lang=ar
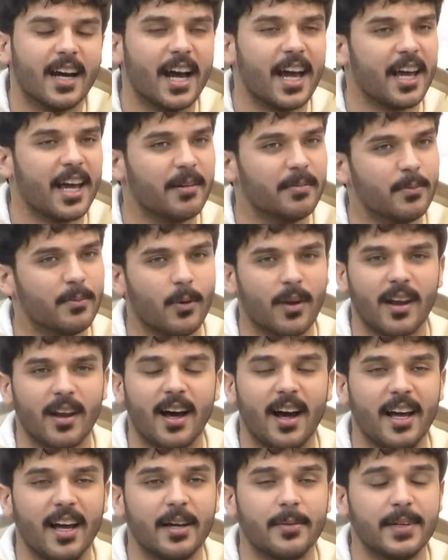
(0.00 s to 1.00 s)
عيب والله
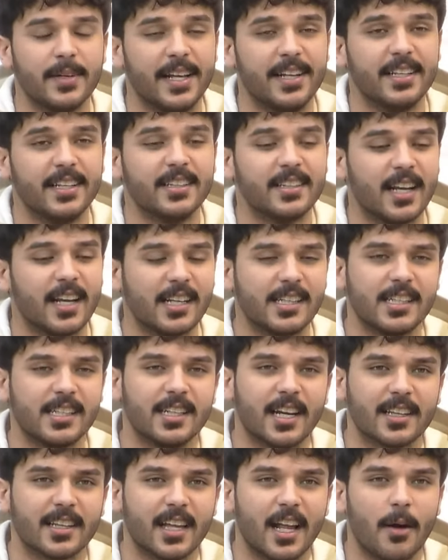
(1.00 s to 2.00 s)
عيب يعني انت لا
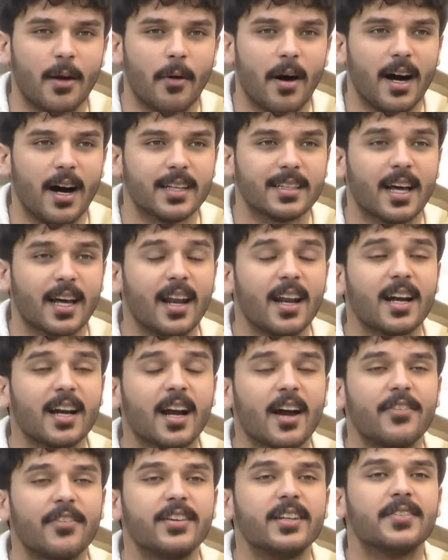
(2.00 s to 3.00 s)
سيرت على واحد خلك
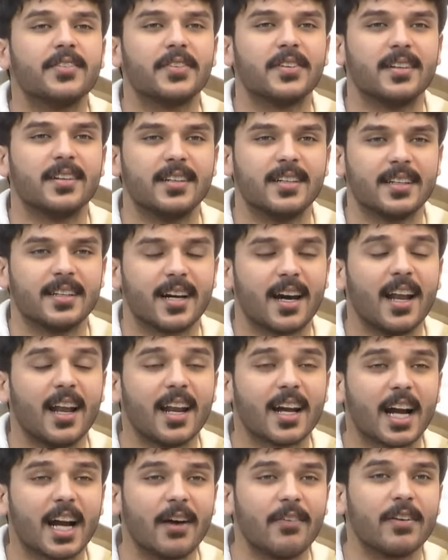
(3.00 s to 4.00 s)
خفيف
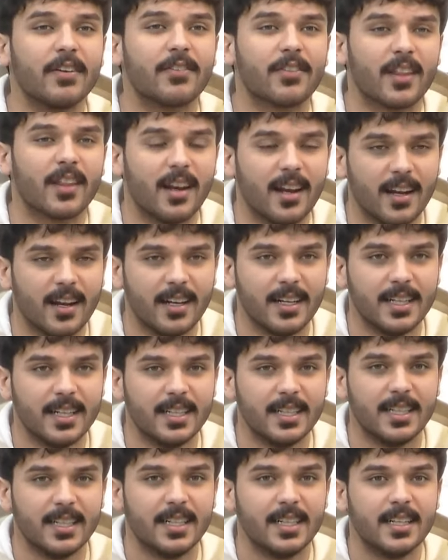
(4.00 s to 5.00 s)
خلك خفيف ظل
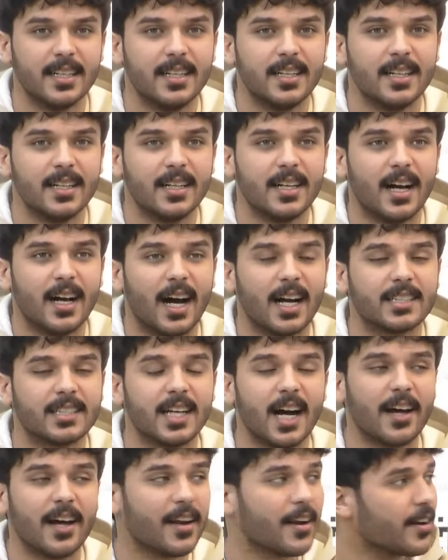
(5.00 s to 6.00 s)

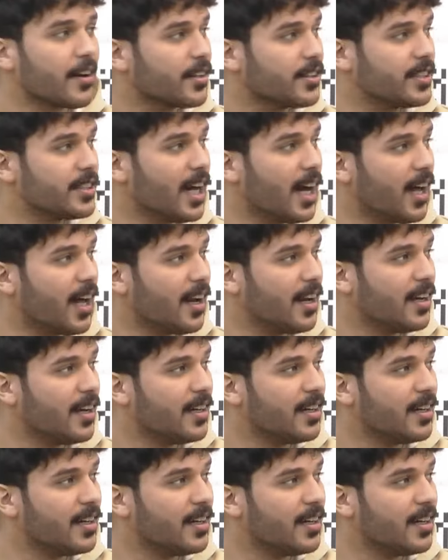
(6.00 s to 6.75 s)
عشان الرجال